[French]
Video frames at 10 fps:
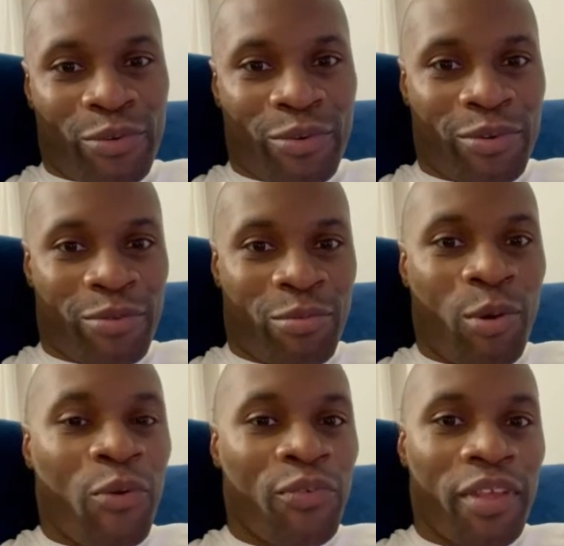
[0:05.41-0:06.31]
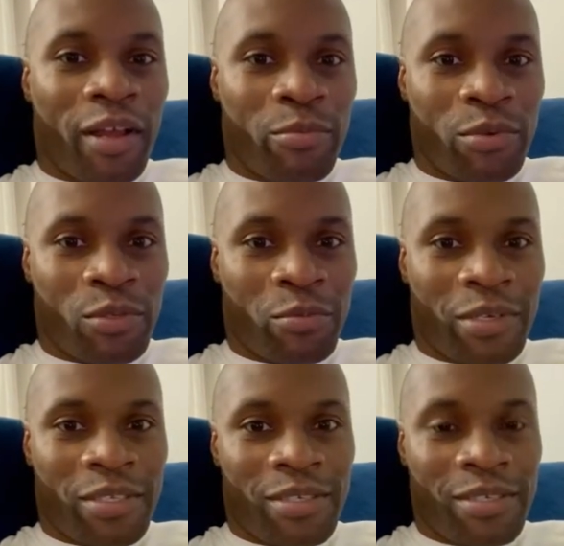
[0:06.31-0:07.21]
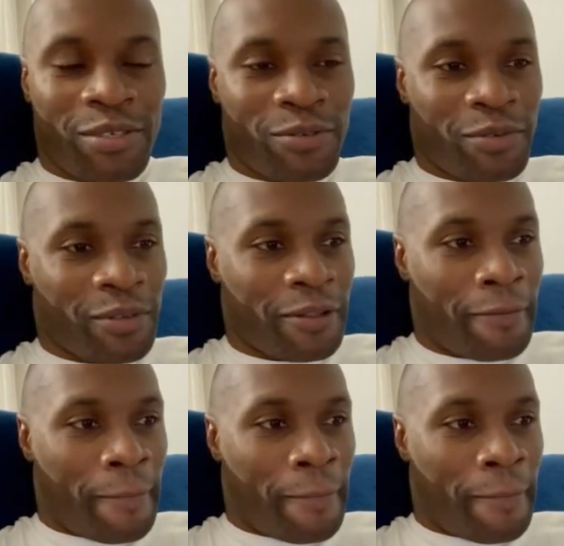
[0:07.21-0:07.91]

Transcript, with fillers: euh, pour revenir un peu sur ma décision,